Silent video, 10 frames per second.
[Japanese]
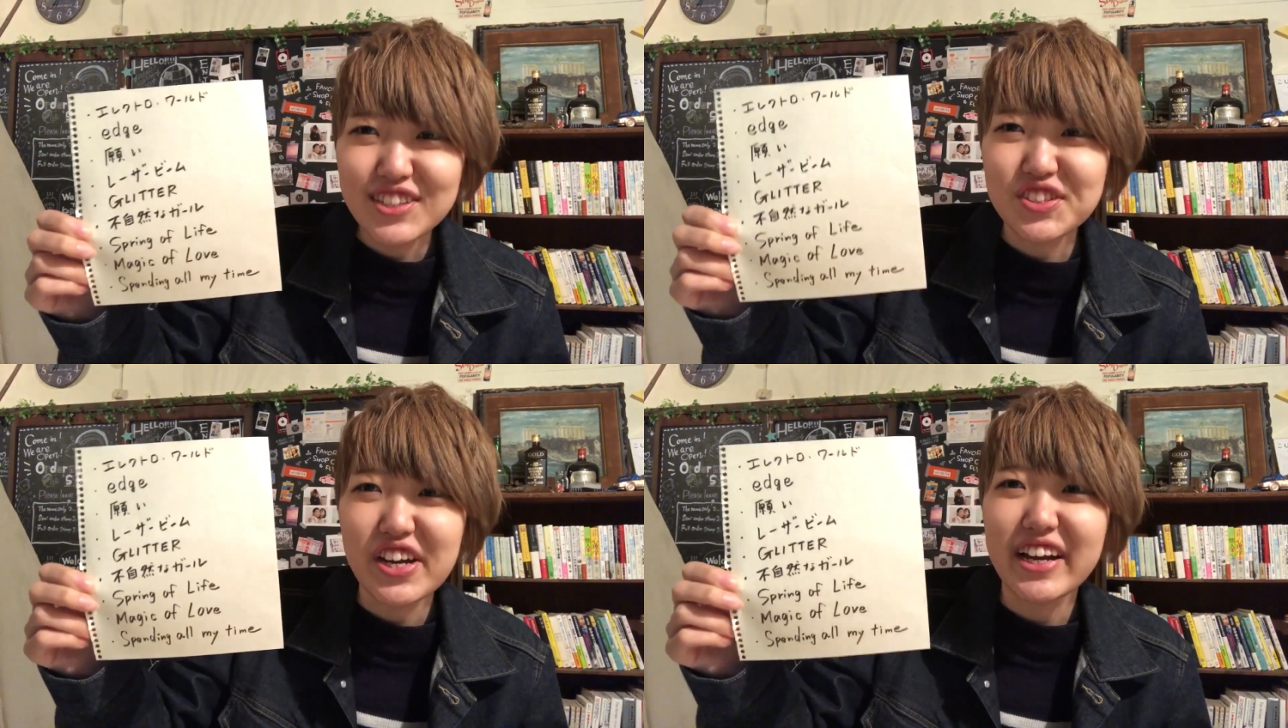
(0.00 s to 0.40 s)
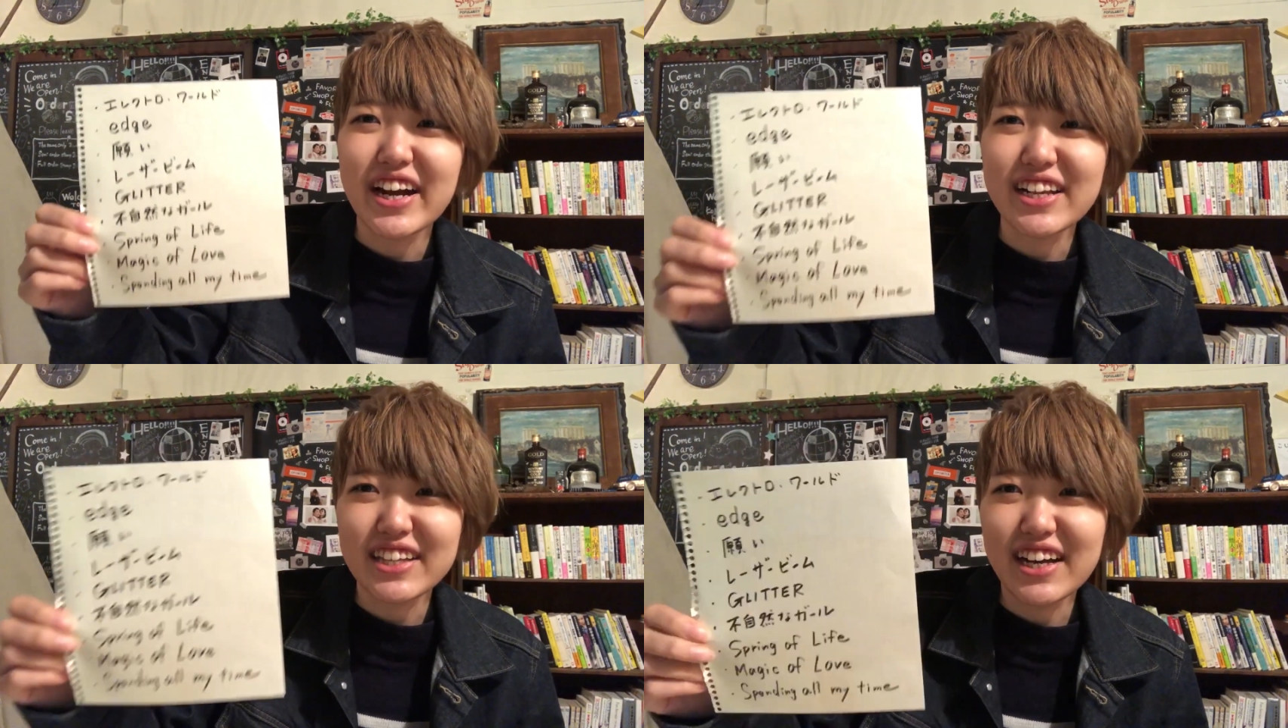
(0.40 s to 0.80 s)
加え
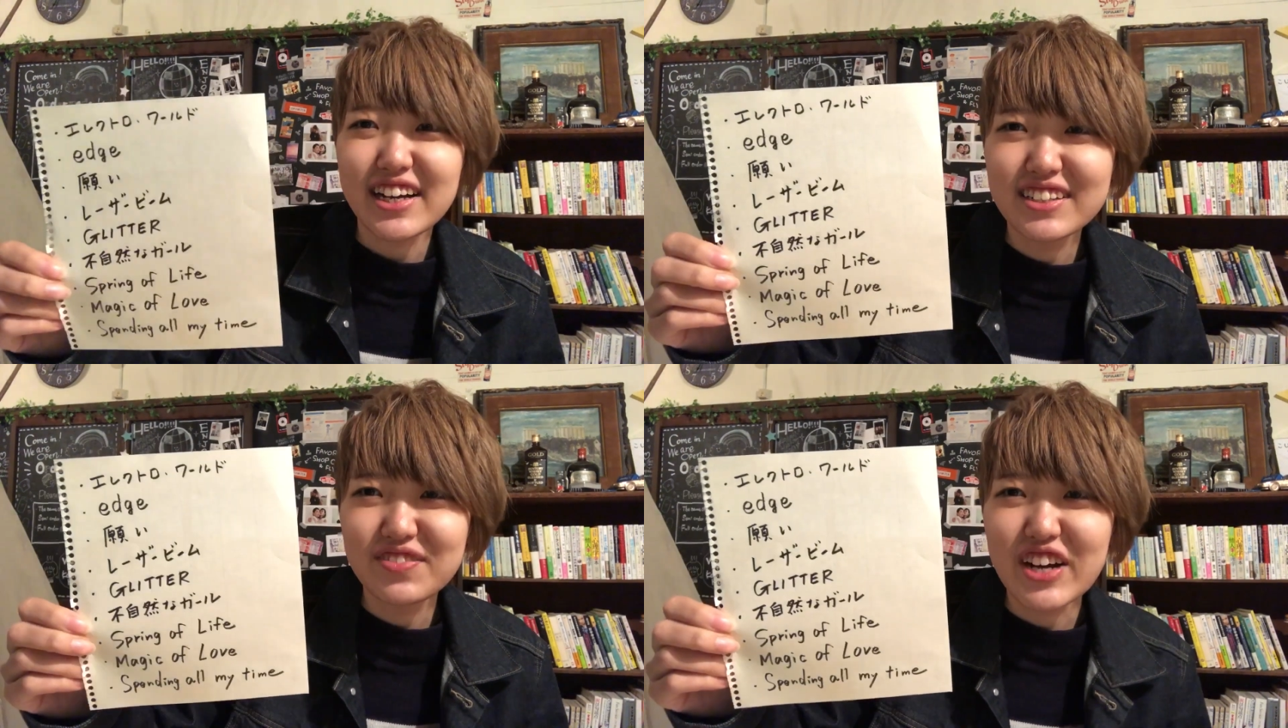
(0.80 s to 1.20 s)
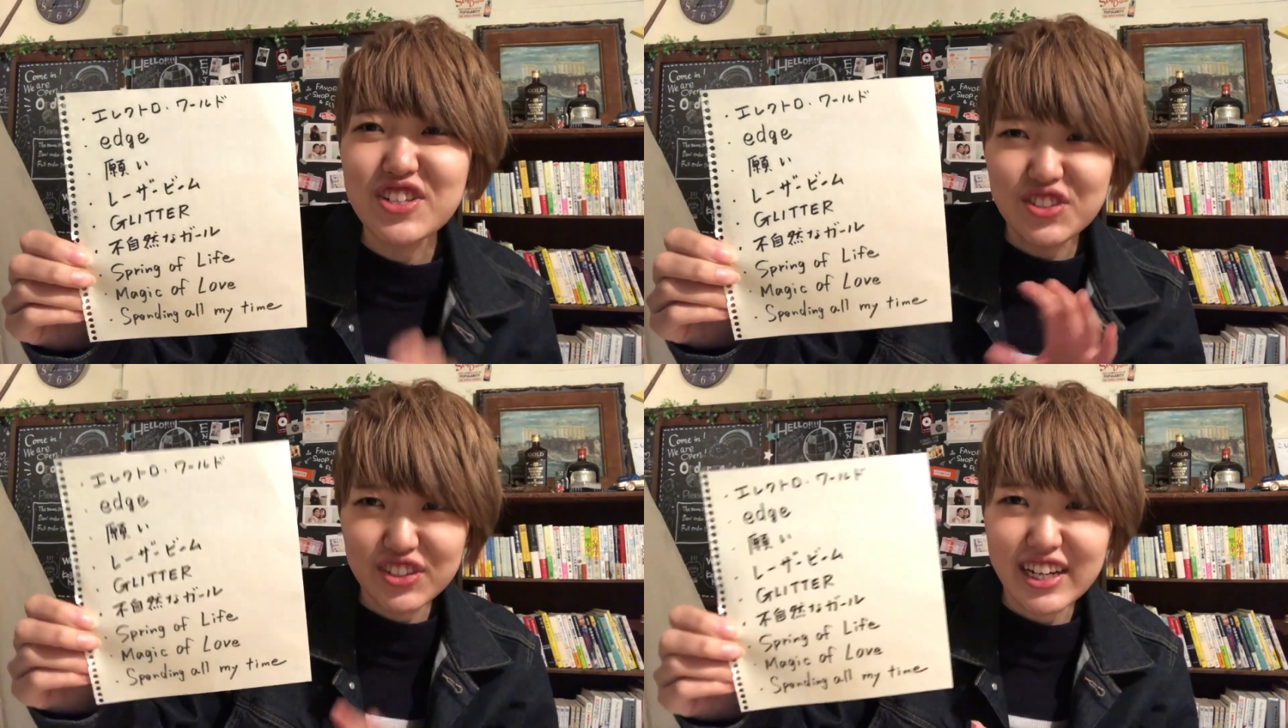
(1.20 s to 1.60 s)
られた
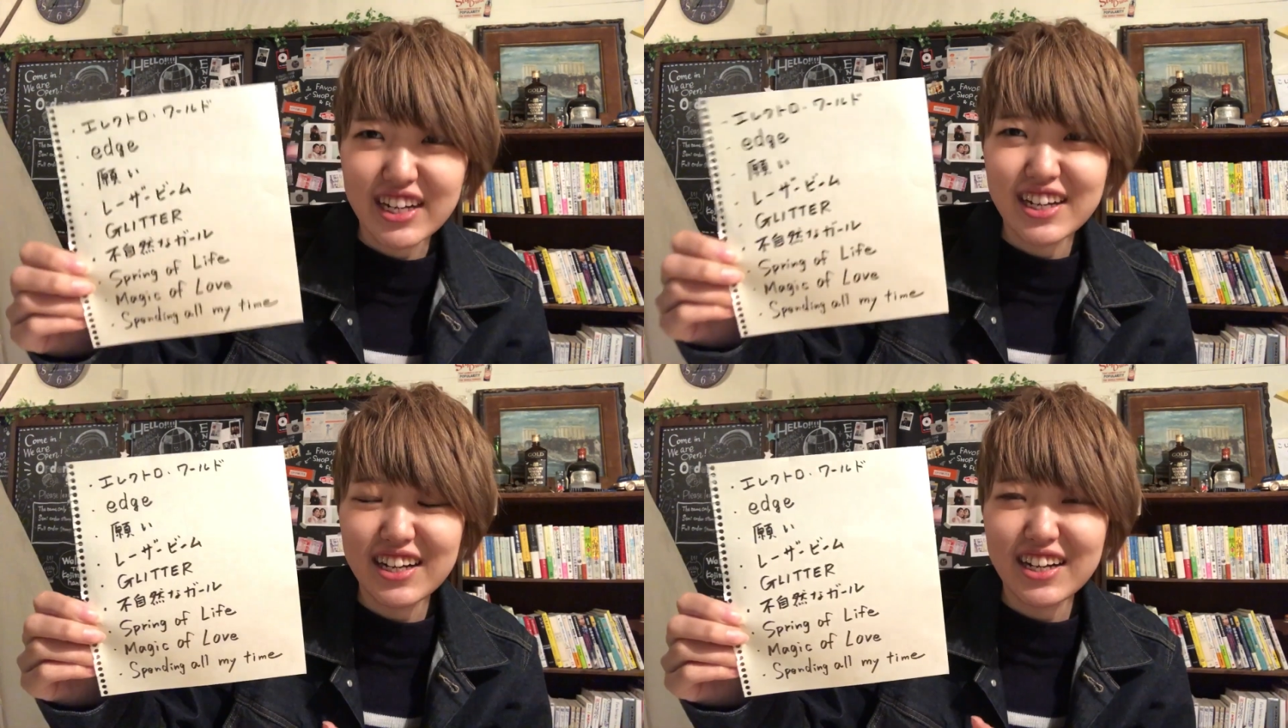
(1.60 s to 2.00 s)
バージョンが